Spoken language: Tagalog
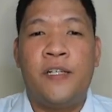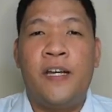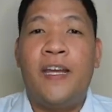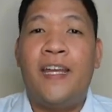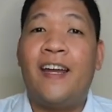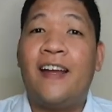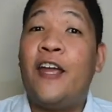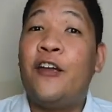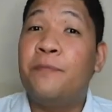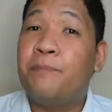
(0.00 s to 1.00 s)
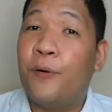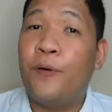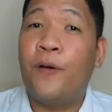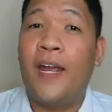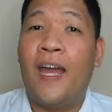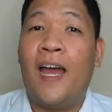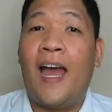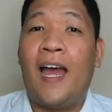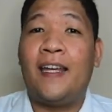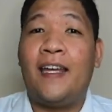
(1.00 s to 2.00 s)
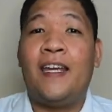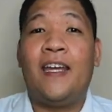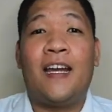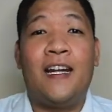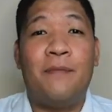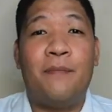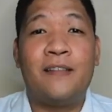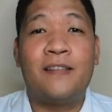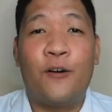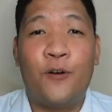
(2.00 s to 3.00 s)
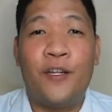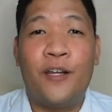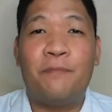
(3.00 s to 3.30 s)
I- ngayon po ay ang aking ikalimang taon ng